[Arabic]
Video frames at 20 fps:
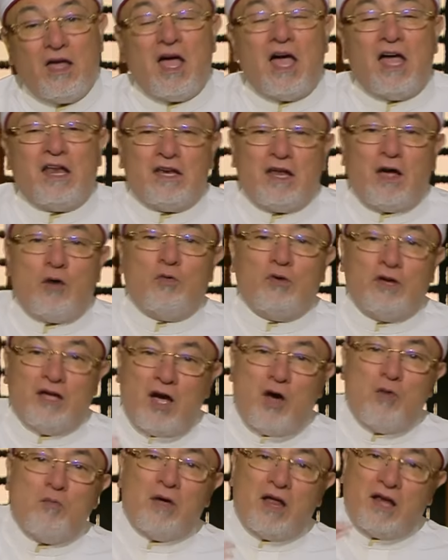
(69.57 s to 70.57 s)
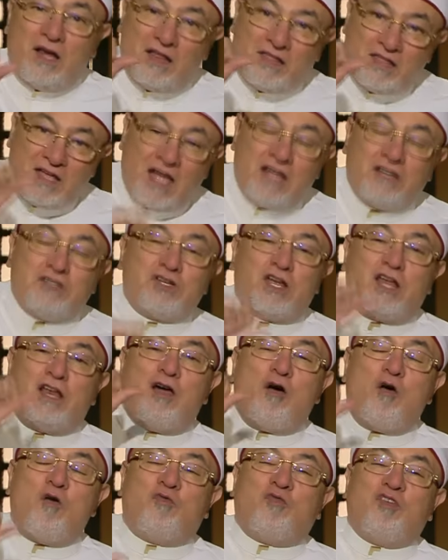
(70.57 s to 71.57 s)
أنه اليوم الذي أنجى
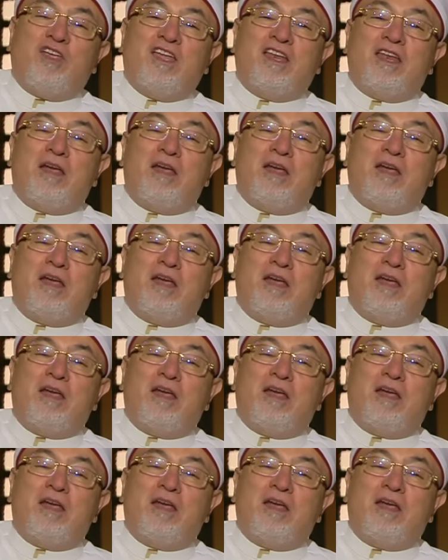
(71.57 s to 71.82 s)
الله فيه